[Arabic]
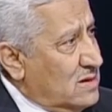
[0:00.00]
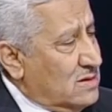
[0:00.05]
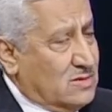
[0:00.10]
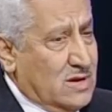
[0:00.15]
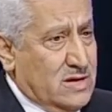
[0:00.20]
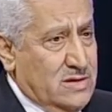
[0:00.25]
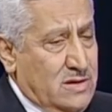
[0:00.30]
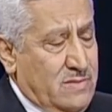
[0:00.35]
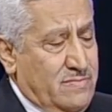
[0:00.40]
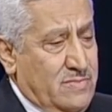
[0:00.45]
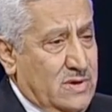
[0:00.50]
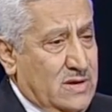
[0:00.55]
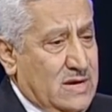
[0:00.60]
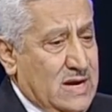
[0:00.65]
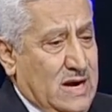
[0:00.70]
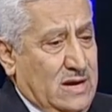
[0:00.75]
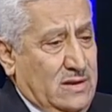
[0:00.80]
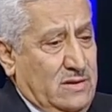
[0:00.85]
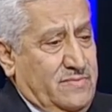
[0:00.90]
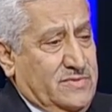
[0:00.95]
طيب
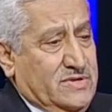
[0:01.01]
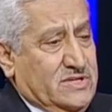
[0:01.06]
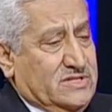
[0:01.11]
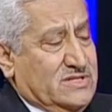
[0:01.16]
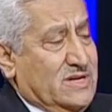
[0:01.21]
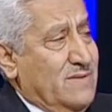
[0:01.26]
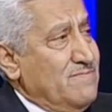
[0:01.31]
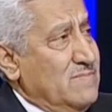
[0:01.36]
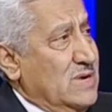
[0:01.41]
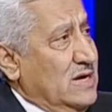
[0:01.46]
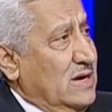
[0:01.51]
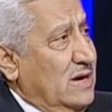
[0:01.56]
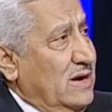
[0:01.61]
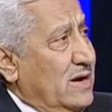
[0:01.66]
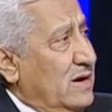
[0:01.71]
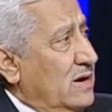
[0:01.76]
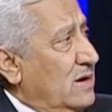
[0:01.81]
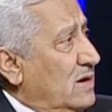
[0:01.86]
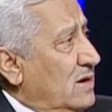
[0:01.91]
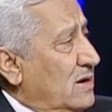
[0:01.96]
قاعد بتسمن
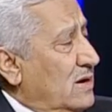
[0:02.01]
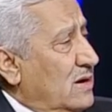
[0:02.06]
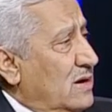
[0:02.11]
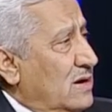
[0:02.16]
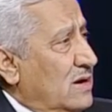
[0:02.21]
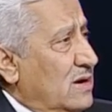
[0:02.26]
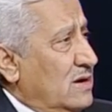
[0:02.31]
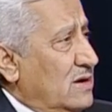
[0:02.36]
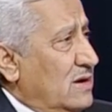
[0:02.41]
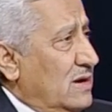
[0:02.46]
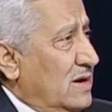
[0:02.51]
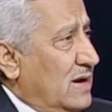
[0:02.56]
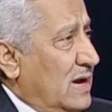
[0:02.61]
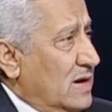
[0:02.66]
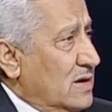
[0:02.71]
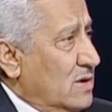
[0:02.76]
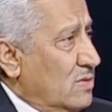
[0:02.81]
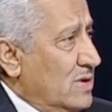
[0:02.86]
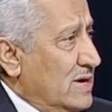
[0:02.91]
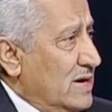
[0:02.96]

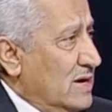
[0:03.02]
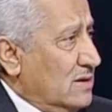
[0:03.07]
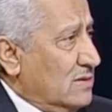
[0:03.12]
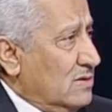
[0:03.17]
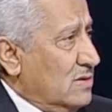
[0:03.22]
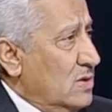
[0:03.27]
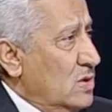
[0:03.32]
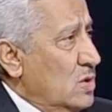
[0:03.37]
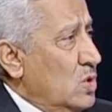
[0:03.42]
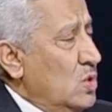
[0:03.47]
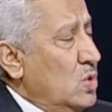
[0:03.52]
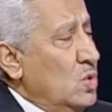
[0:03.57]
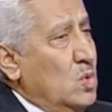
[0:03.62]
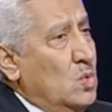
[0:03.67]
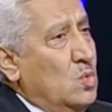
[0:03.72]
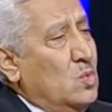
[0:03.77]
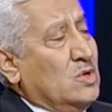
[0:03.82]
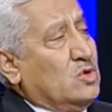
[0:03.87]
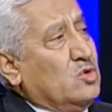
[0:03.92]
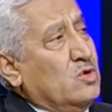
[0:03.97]
الحيوانات
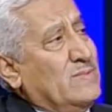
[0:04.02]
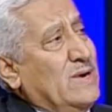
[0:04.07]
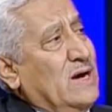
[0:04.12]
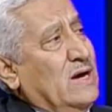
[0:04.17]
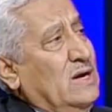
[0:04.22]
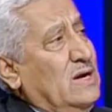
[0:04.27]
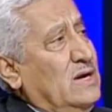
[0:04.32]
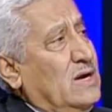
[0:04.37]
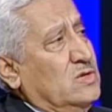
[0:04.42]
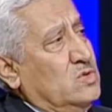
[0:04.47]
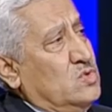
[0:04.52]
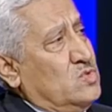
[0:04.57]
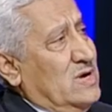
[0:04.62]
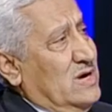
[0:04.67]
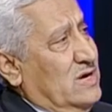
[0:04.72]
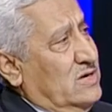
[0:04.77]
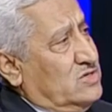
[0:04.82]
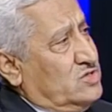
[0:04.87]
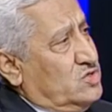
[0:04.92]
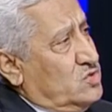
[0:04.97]
وتباع الى
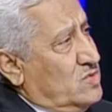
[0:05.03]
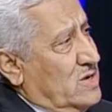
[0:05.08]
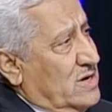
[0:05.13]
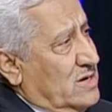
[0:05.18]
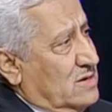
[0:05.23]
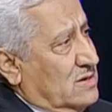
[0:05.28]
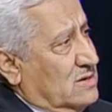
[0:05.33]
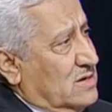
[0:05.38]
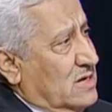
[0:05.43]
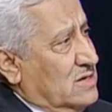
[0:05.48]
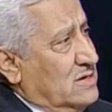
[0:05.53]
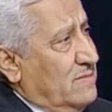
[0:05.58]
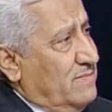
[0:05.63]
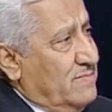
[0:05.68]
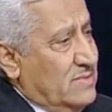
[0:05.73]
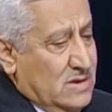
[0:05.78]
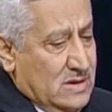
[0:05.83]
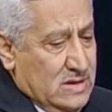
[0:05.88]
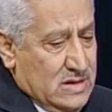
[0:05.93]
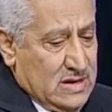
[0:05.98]
دول الجوار طيب
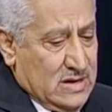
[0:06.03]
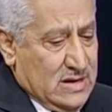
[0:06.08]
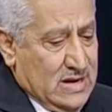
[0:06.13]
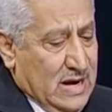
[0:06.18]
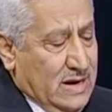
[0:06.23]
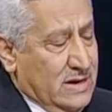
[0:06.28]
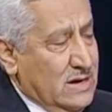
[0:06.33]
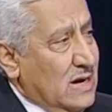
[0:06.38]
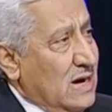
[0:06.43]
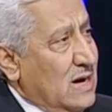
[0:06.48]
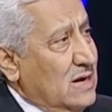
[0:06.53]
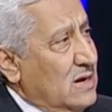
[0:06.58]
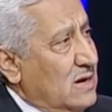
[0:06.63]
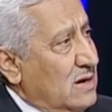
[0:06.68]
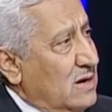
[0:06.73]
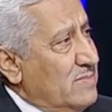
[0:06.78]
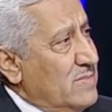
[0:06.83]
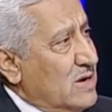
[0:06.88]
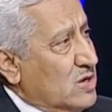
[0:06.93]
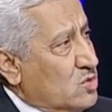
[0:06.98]
يعني انا
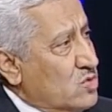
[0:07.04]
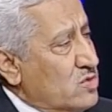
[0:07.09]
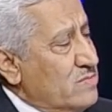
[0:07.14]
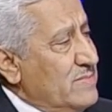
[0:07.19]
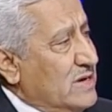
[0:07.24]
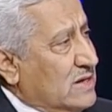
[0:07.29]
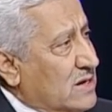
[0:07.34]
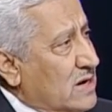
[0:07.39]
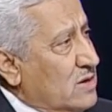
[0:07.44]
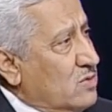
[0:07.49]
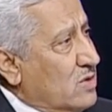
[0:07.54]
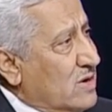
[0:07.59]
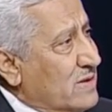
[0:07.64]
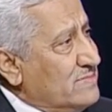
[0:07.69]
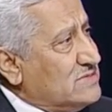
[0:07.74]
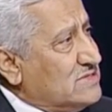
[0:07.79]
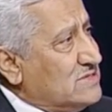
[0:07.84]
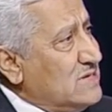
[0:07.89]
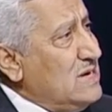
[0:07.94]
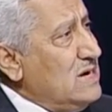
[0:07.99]
لما يكون
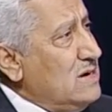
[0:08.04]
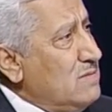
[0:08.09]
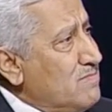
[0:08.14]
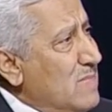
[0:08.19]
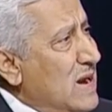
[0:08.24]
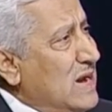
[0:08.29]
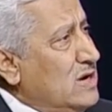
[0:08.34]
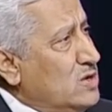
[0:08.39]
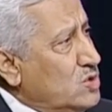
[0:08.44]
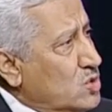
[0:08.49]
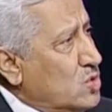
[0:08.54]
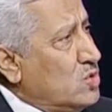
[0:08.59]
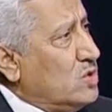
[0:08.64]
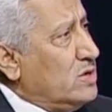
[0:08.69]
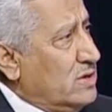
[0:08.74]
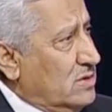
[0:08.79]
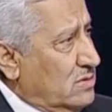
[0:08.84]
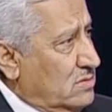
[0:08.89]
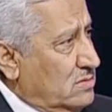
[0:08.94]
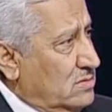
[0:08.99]
250
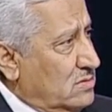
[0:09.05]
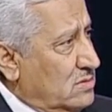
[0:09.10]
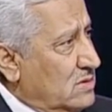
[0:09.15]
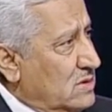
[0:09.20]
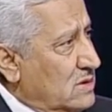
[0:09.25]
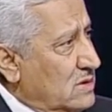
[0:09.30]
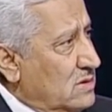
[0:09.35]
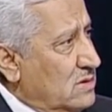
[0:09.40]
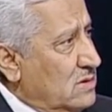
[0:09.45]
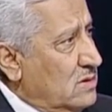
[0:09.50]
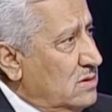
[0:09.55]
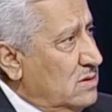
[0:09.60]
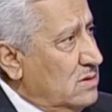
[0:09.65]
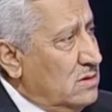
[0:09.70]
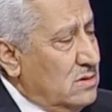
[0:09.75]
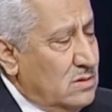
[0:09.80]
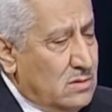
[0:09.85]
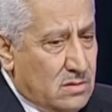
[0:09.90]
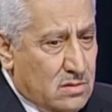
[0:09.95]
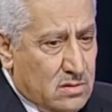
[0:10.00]
مليون
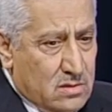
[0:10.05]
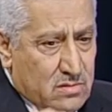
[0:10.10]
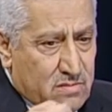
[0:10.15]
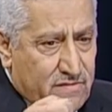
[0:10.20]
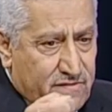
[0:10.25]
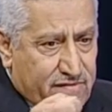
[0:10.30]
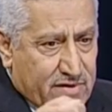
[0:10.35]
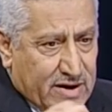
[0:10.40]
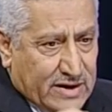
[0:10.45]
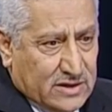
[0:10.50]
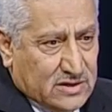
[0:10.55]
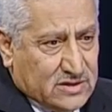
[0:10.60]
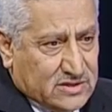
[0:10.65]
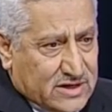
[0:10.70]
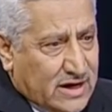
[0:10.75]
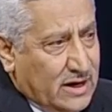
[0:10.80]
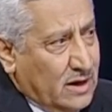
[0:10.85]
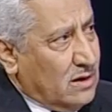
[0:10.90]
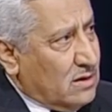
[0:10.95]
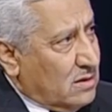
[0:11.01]
فرق
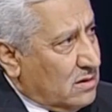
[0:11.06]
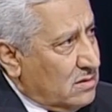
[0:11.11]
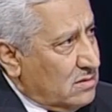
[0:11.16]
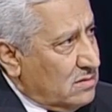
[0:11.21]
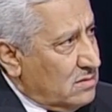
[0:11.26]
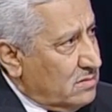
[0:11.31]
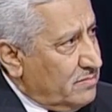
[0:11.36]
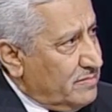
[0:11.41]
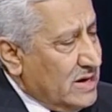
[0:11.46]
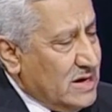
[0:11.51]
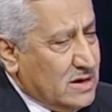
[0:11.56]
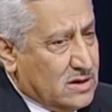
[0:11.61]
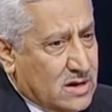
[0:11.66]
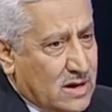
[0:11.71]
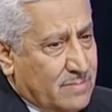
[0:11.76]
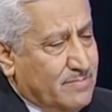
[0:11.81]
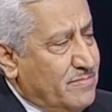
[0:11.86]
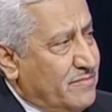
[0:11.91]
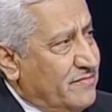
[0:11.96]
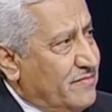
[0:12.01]
سعر
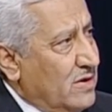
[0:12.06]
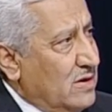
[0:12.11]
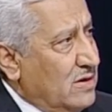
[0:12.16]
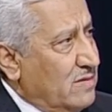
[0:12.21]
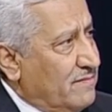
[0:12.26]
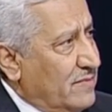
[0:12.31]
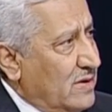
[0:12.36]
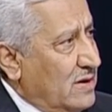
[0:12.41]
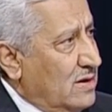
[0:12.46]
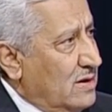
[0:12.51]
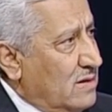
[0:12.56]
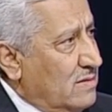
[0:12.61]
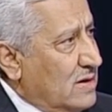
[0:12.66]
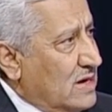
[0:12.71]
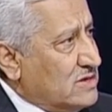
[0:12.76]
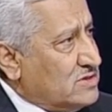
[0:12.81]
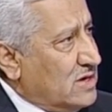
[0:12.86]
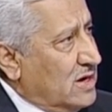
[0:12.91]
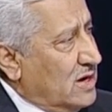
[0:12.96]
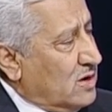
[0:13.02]
بنكب في في
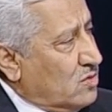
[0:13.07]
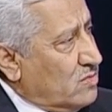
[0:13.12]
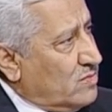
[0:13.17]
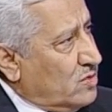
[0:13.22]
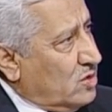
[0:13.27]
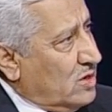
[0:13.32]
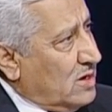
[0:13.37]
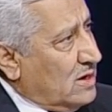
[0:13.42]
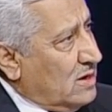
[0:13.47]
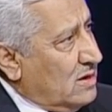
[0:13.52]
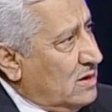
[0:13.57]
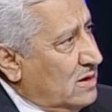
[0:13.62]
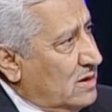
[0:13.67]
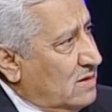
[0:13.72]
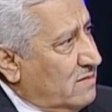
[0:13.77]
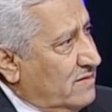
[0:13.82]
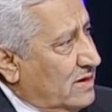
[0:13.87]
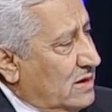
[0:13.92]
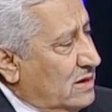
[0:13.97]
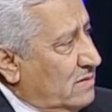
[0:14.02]
اجلكم الله
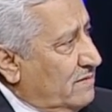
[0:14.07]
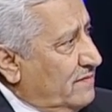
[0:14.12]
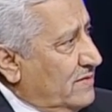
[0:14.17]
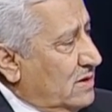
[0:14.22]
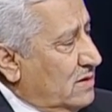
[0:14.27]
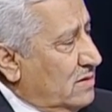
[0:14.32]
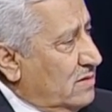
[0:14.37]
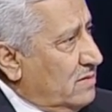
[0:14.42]
في في